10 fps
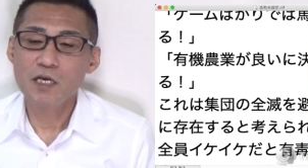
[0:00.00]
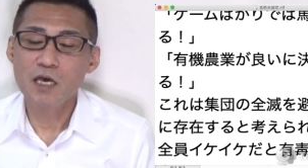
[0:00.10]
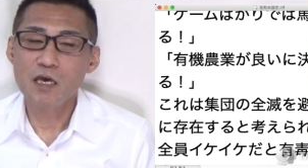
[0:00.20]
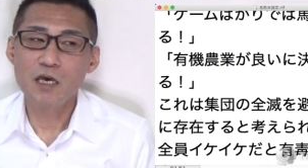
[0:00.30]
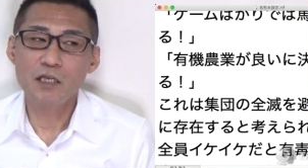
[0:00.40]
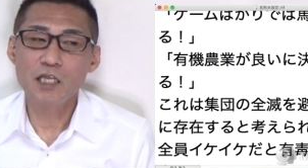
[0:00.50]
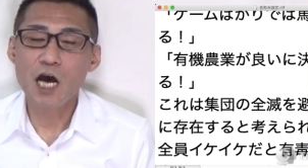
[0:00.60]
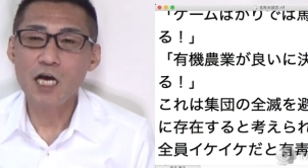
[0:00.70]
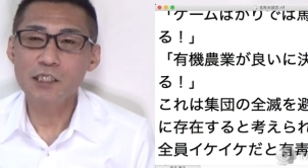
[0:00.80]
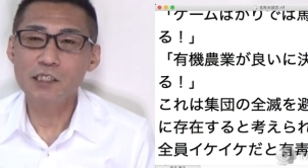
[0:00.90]
えー、
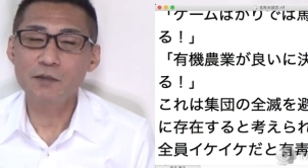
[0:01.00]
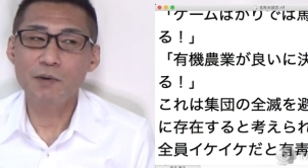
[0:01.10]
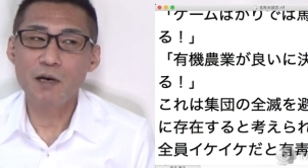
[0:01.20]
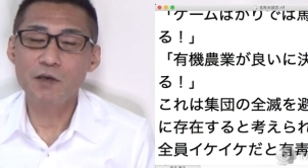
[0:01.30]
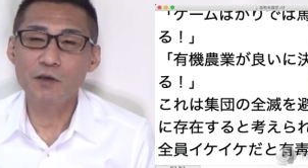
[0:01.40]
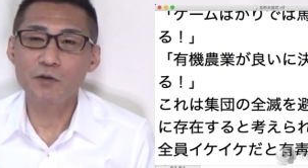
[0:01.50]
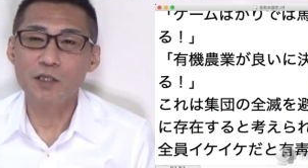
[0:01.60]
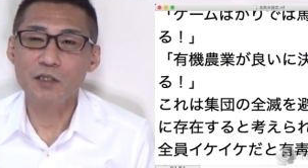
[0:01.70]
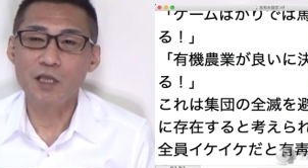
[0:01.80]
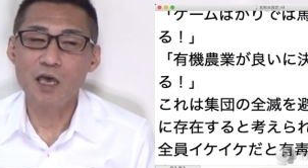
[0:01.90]
中洲でバーベキュー
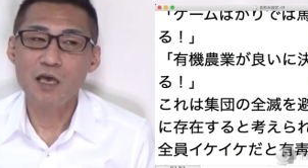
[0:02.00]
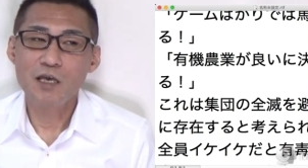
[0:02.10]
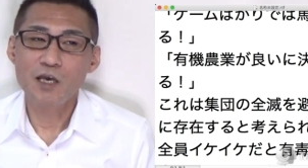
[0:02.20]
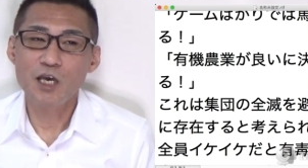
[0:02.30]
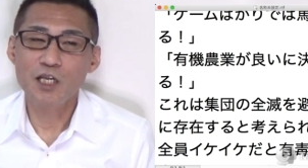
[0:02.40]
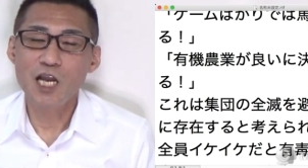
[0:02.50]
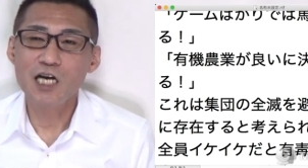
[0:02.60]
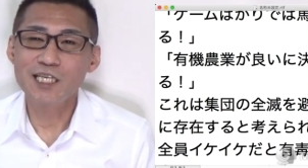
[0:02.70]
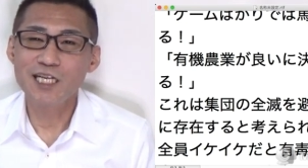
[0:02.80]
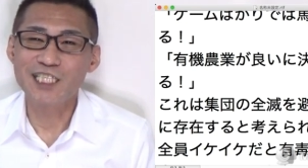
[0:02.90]
やって、えー、
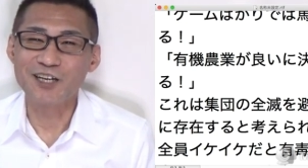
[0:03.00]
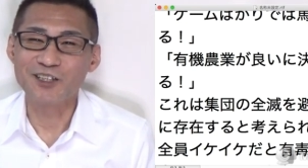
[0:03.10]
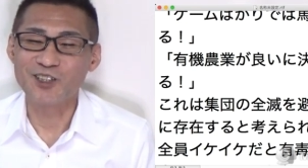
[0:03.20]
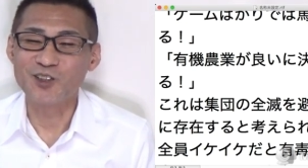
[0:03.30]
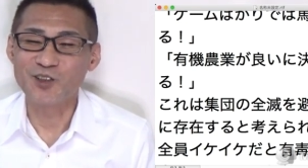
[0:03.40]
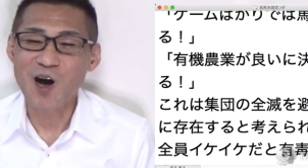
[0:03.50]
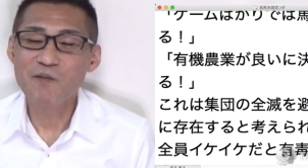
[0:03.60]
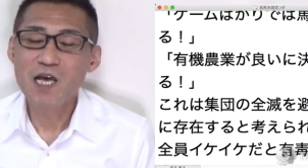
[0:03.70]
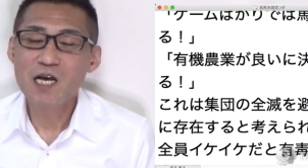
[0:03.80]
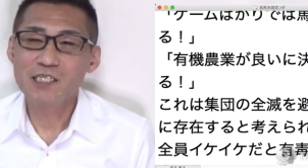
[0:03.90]
流されちゃう人とか、
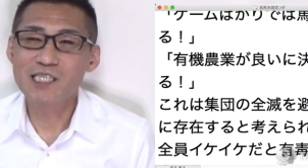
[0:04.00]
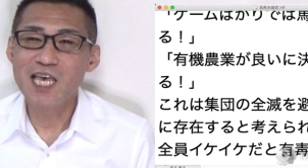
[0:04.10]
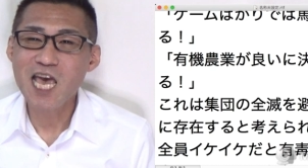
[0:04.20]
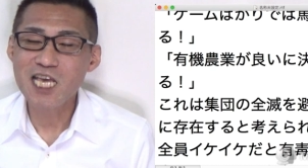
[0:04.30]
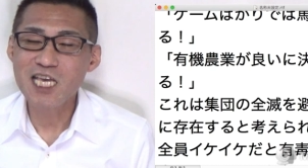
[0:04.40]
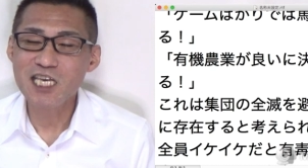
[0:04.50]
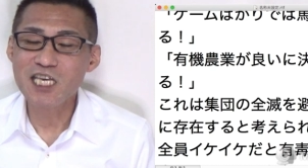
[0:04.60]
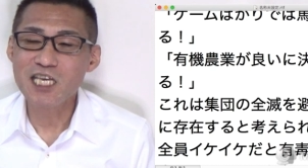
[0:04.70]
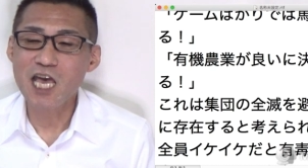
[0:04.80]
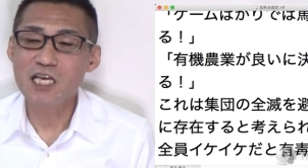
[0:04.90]
全員
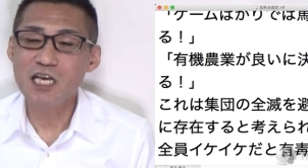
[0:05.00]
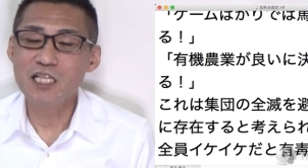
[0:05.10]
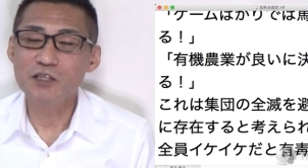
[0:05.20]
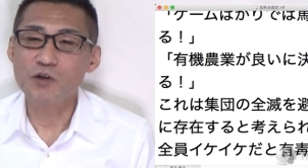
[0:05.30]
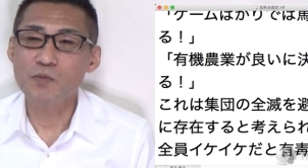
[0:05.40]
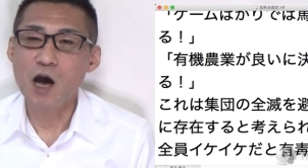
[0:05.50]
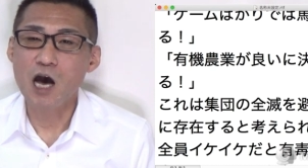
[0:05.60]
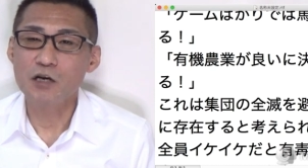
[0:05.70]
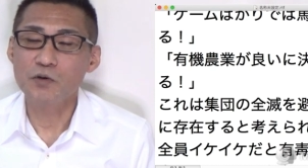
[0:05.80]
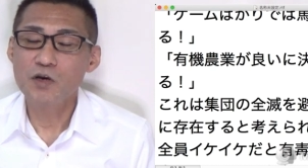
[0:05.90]
イケイケだと、ま
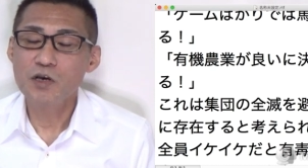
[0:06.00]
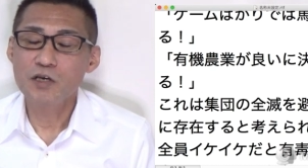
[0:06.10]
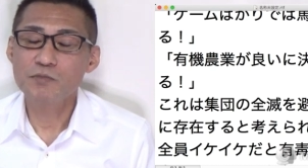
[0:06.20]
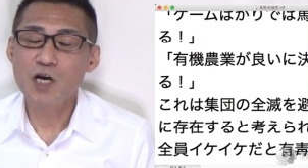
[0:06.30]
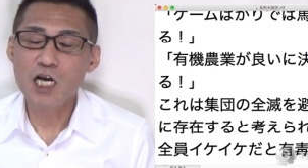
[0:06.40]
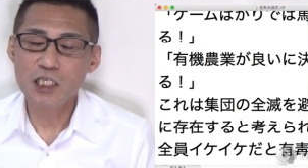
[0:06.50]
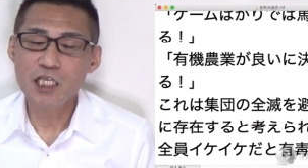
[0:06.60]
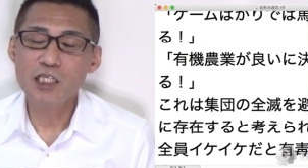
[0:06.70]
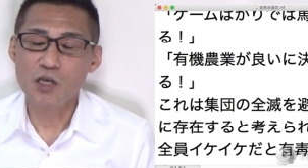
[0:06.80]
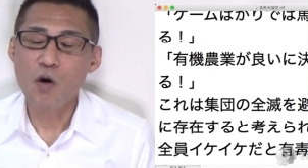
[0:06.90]
あ、あの、昔
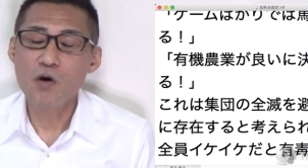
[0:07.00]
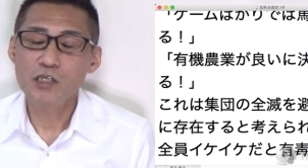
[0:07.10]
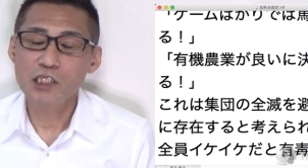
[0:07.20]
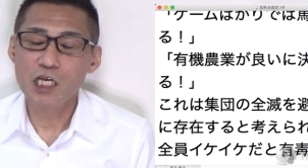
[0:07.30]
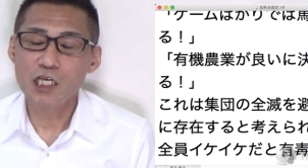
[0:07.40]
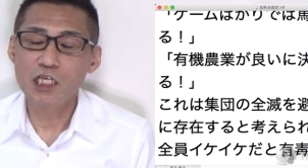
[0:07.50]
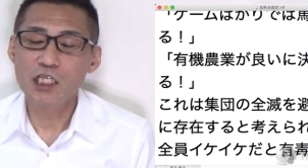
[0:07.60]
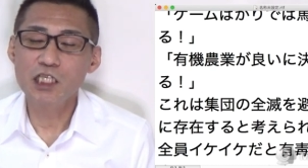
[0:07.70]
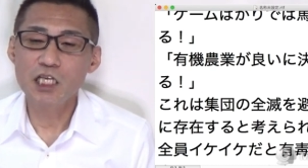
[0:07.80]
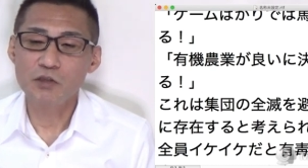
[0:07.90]
ですよ。石器
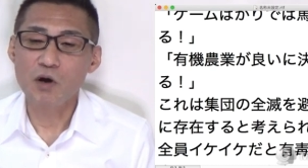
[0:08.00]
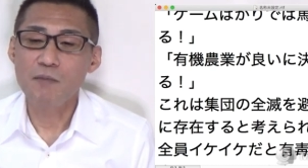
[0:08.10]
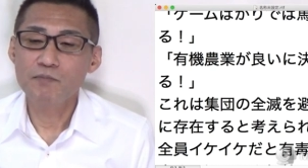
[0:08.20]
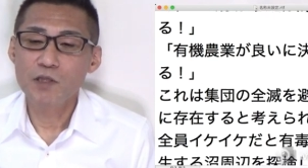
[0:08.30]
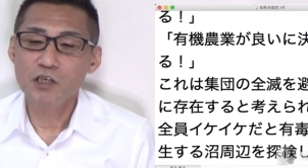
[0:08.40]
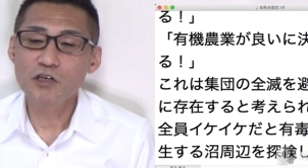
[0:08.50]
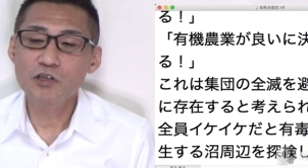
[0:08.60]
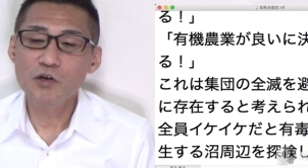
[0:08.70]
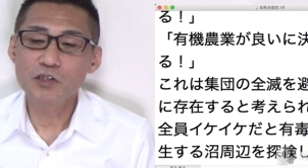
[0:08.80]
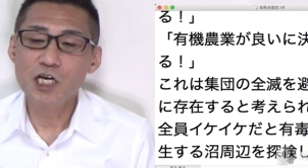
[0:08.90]
時代とか、
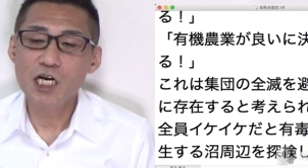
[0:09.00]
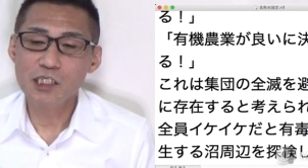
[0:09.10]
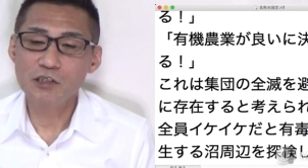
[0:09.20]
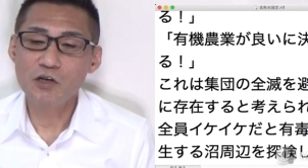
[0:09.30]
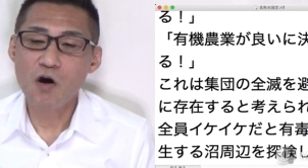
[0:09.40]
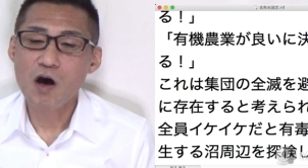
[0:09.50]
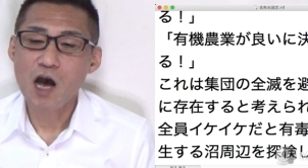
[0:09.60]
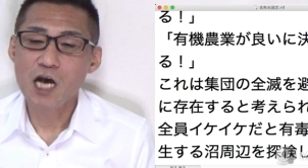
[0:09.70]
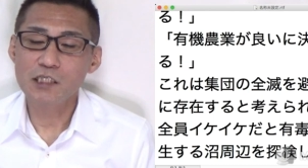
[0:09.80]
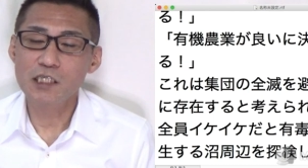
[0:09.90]
有毒ガスの
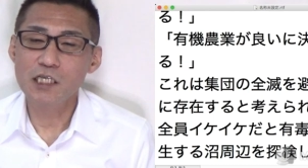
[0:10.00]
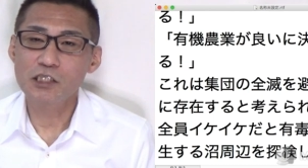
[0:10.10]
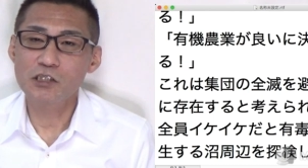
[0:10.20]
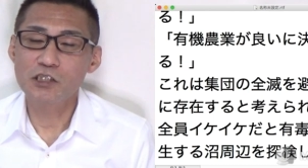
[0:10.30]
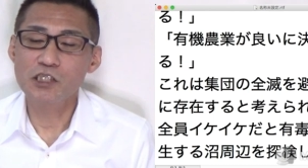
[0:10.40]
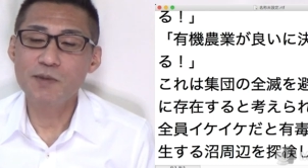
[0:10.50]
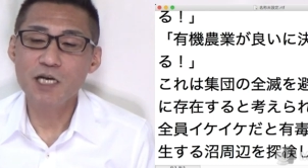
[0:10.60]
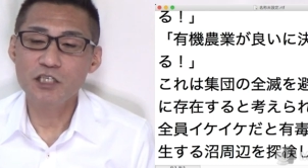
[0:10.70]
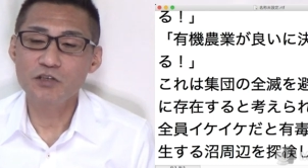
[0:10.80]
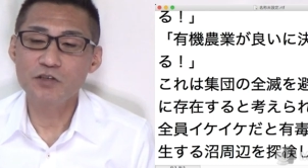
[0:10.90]
発生する
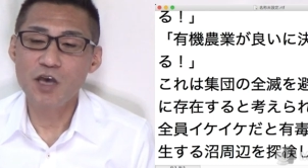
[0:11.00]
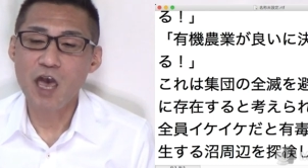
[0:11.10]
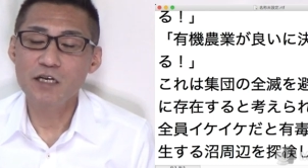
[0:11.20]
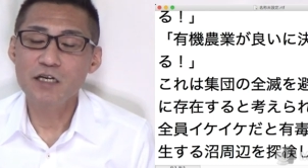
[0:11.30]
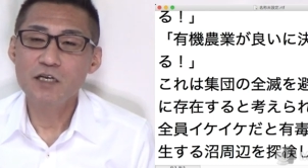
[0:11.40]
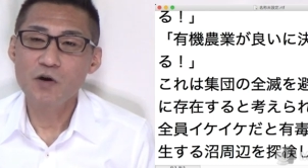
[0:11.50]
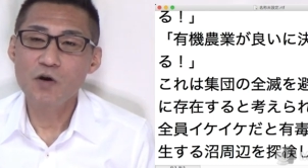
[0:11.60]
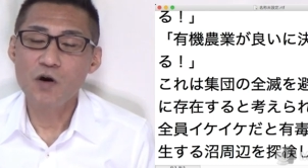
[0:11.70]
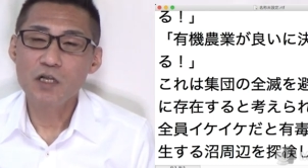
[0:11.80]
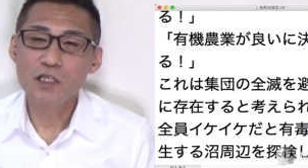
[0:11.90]
沼周辺
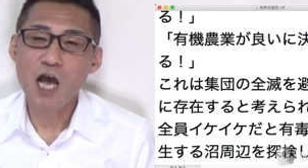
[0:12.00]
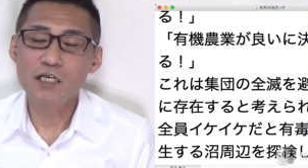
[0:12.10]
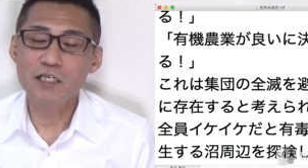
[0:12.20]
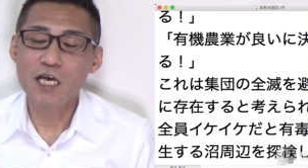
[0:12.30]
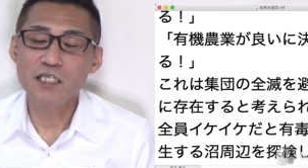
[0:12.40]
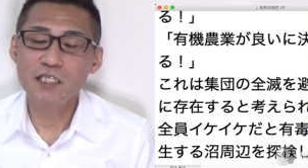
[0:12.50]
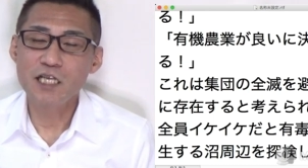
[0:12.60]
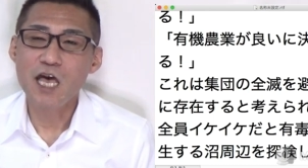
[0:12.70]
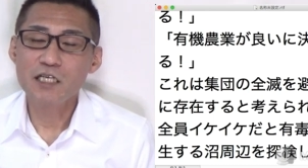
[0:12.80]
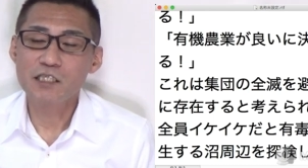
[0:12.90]
を探検し
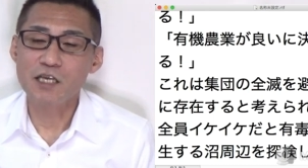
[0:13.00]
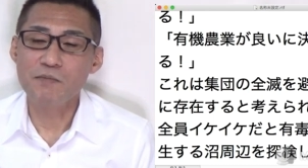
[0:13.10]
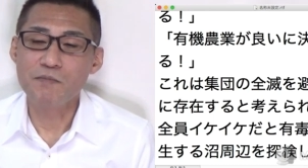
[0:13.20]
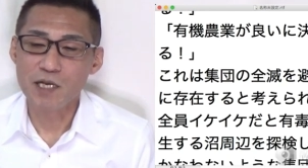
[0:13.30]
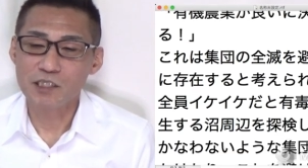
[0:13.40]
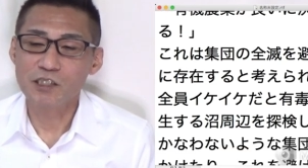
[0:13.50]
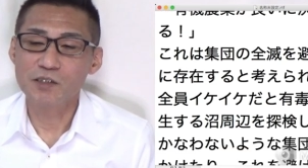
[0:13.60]
て全滅。